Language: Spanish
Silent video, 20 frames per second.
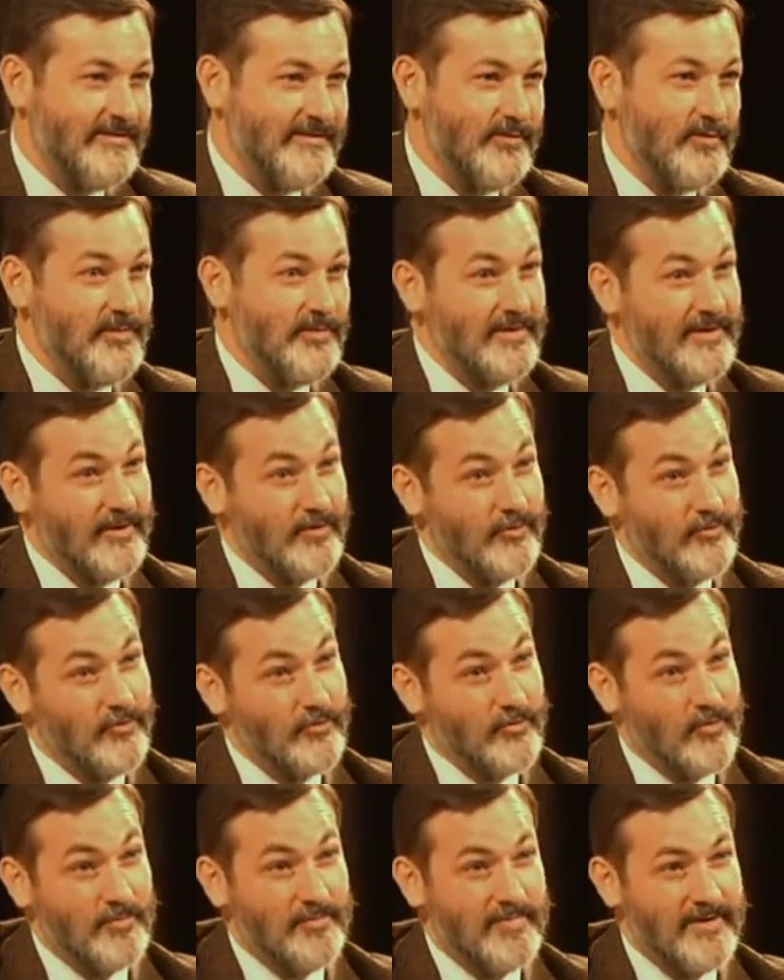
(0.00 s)
Yo veía que
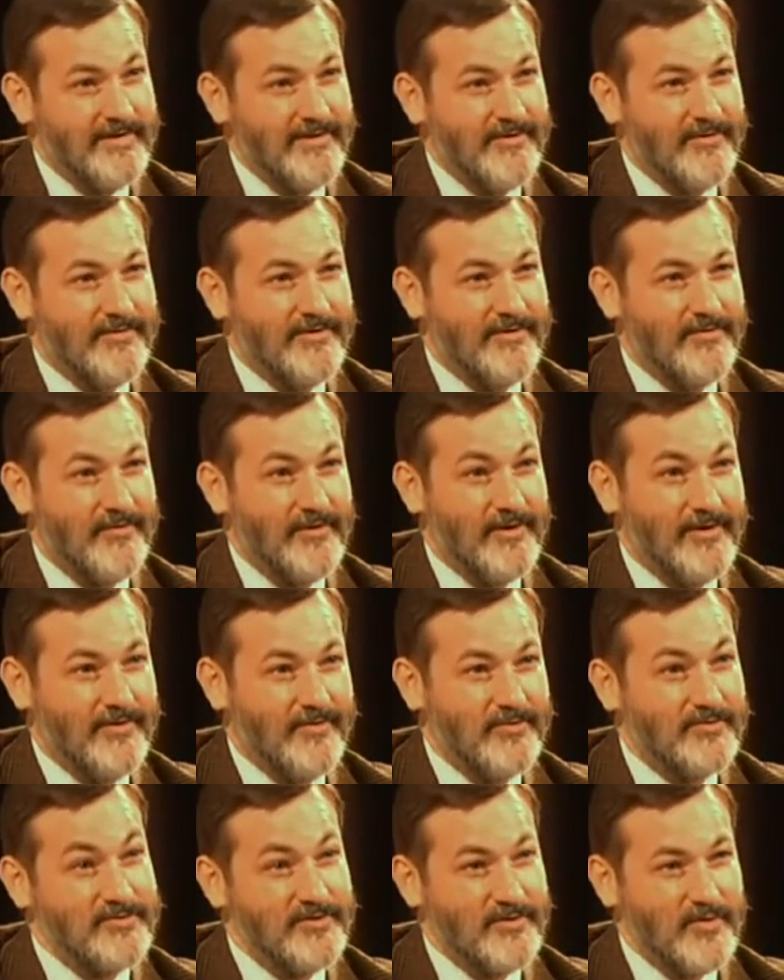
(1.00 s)
otros compañeros del
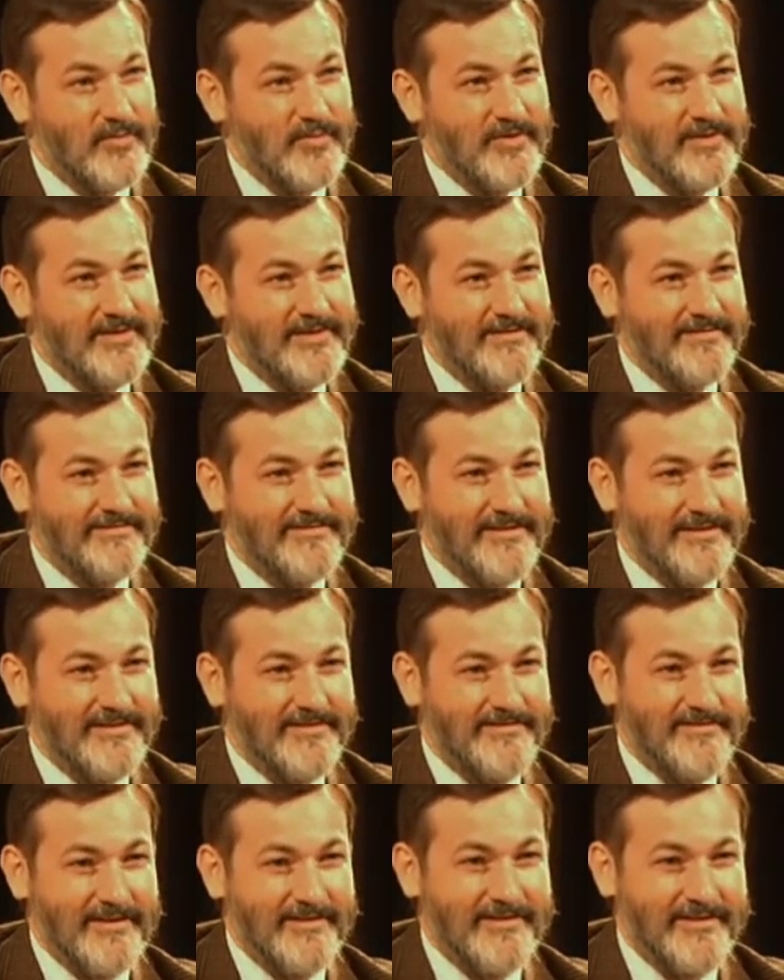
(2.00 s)
colegio sí cometían
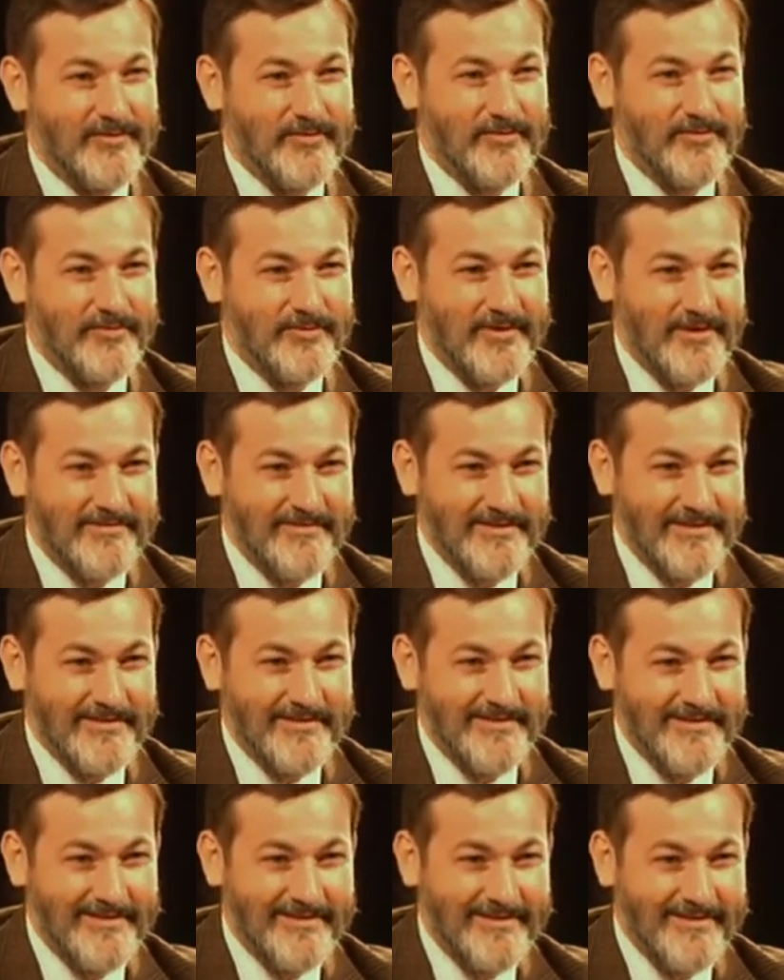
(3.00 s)
faltas de
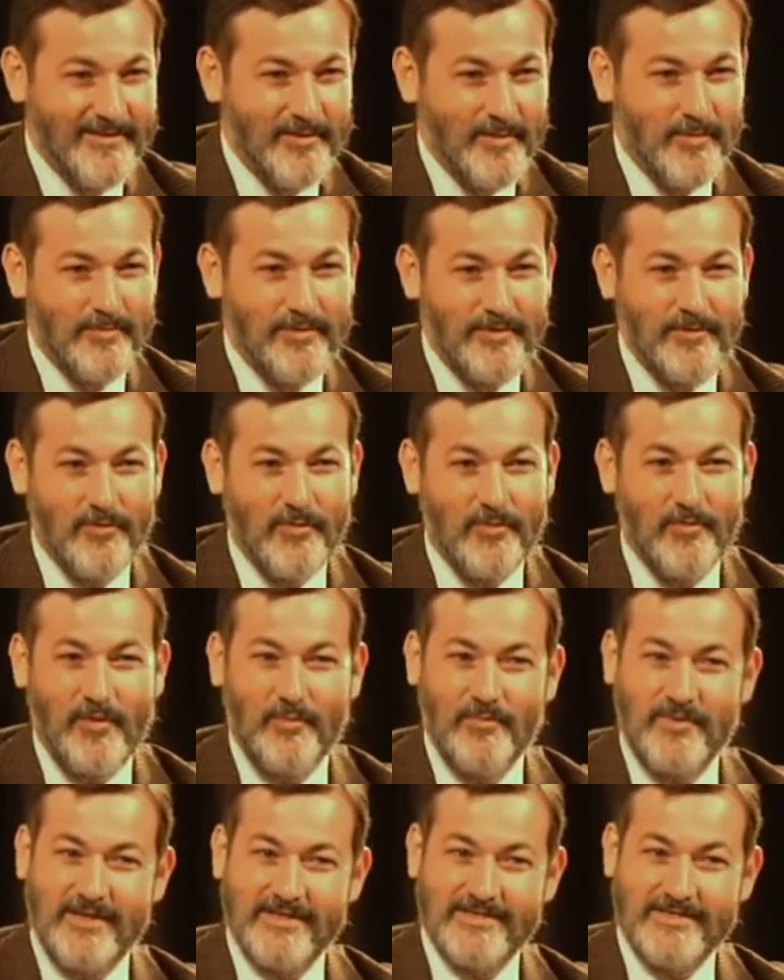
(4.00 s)
ortografía, pero como
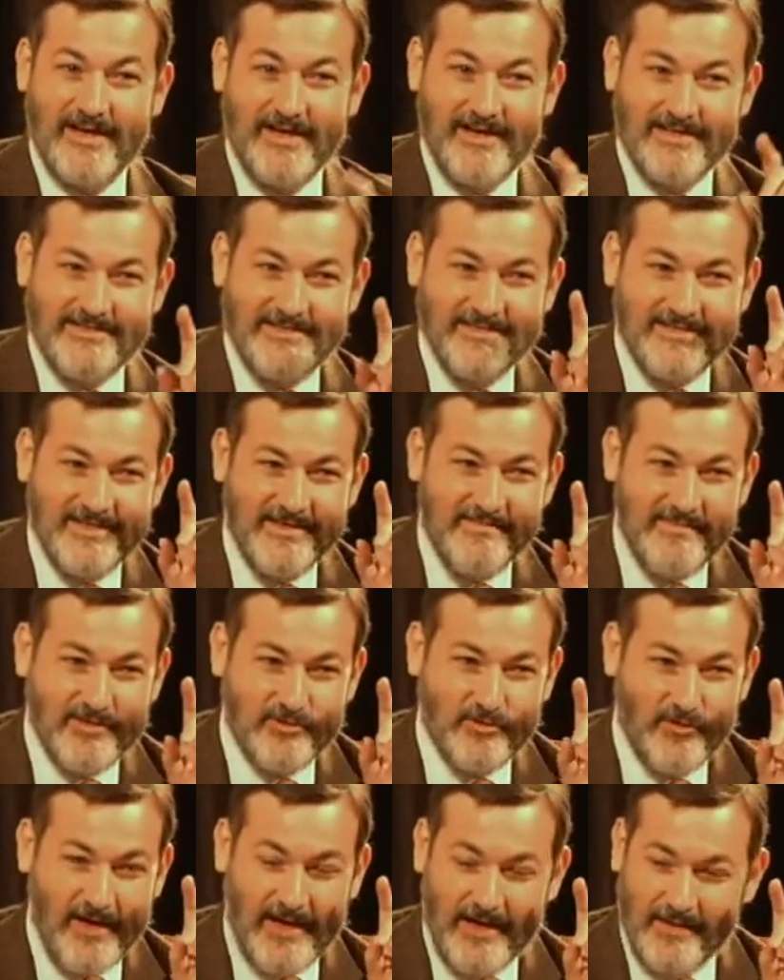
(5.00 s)
a mí esa H sí me
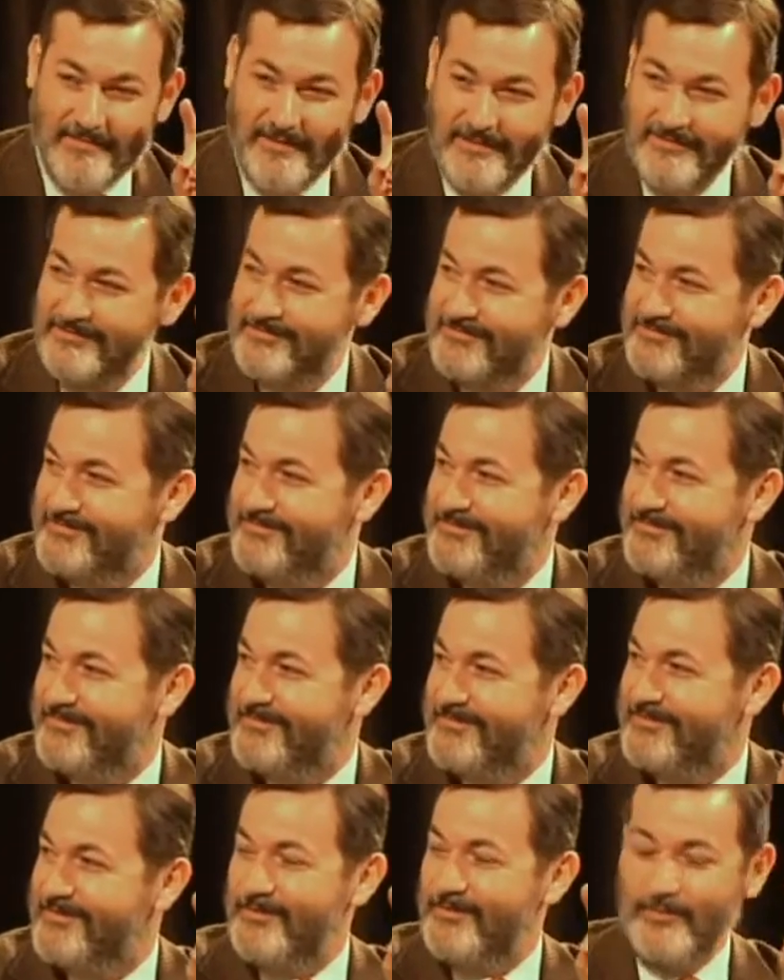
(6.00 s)
sonaba,
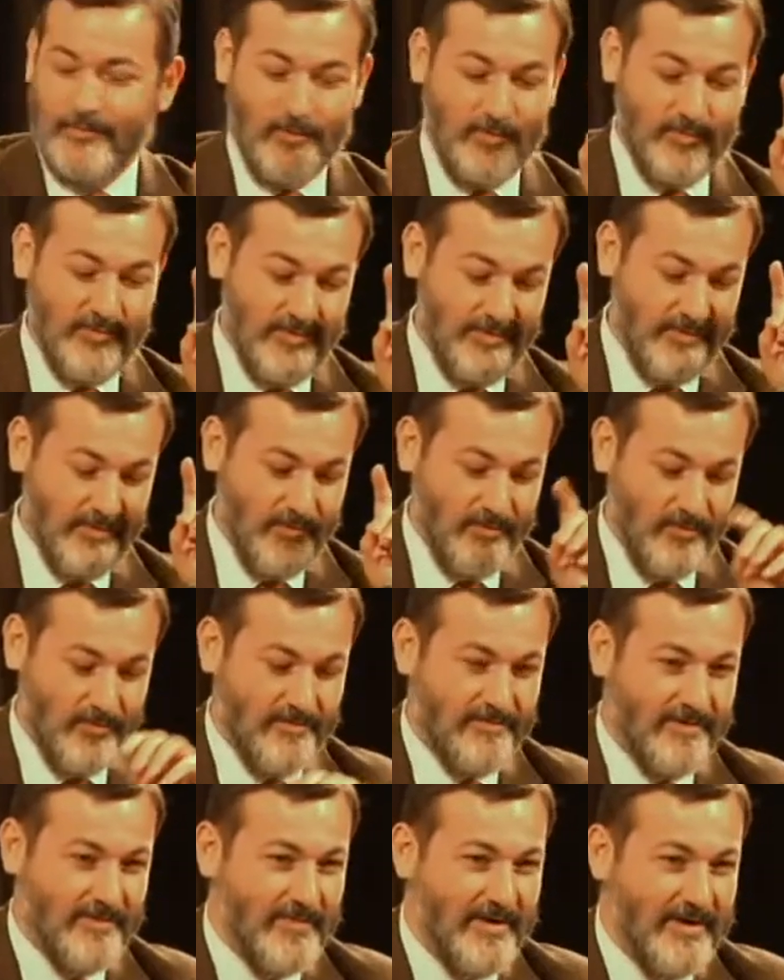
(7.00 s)
por mis
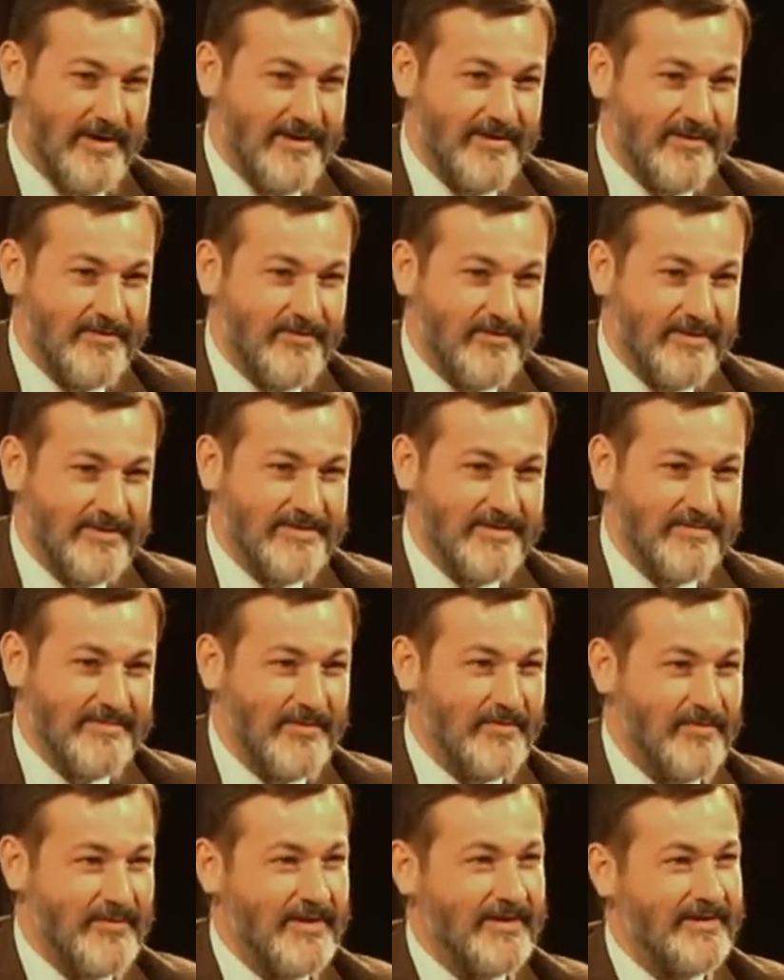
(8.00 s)
vínculos familiares con
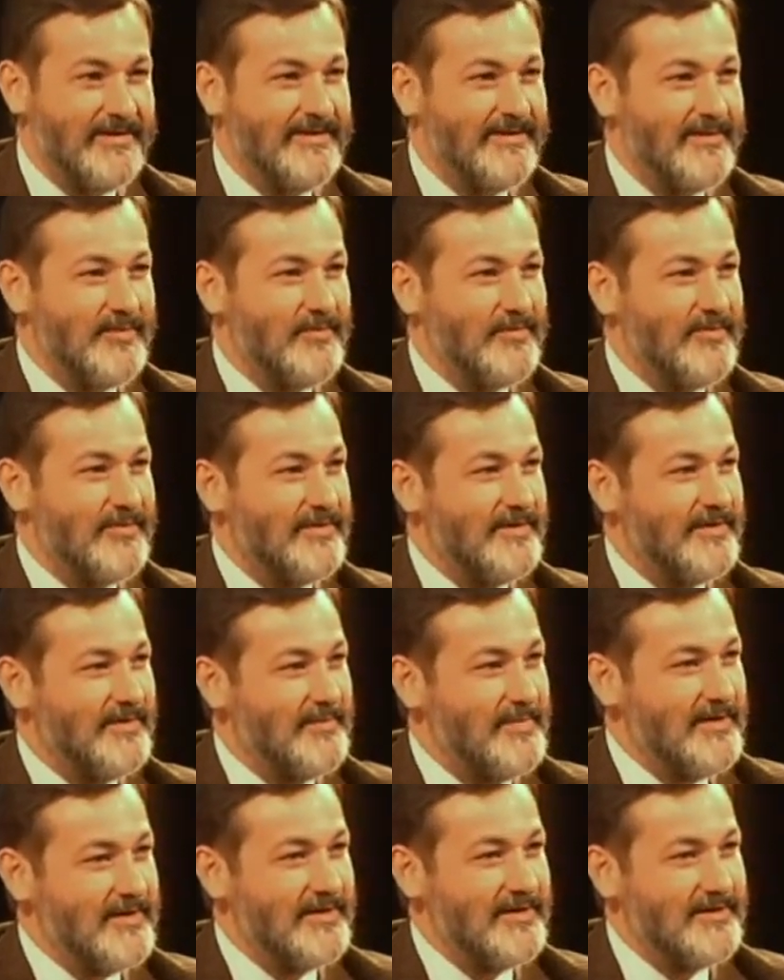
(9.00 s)
Extremadura, pues desde
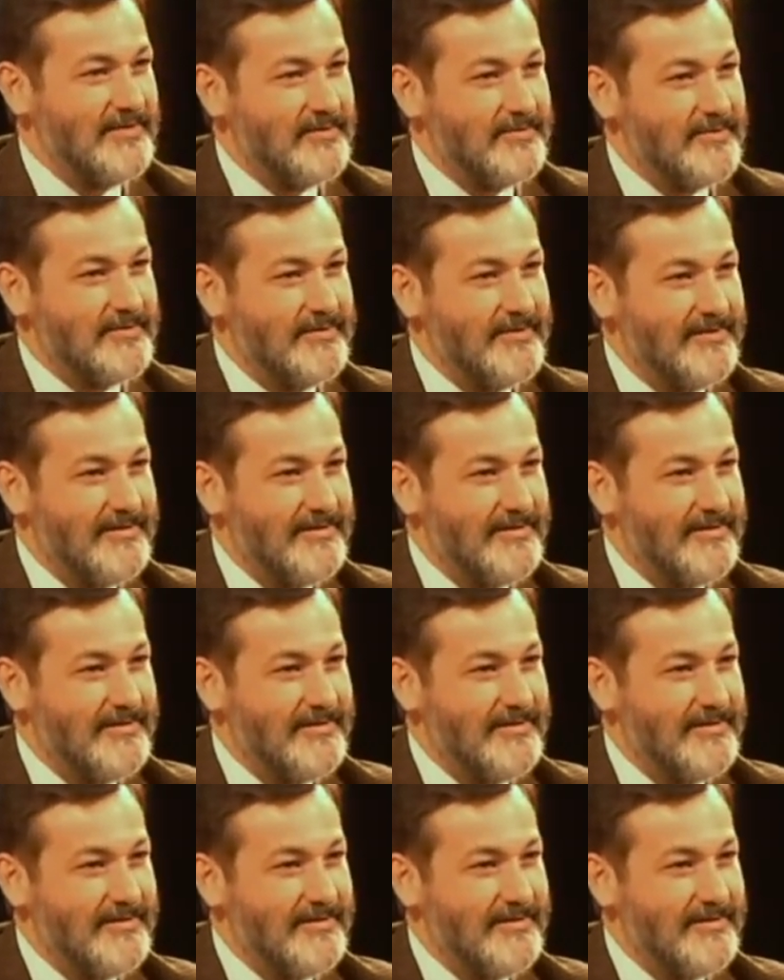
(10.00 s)
pequeñito,